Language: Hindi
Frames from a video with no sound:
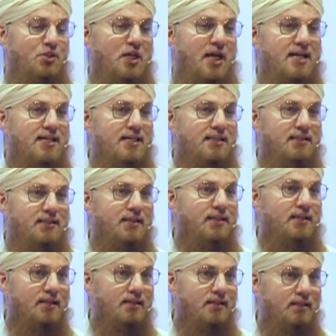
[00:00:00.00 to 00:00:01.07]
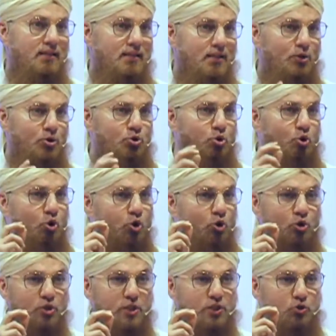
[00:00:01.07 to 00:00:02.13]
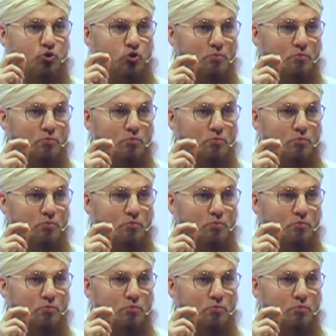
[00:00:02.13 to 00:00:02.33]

शायर लिखते हैं ना दुखों ने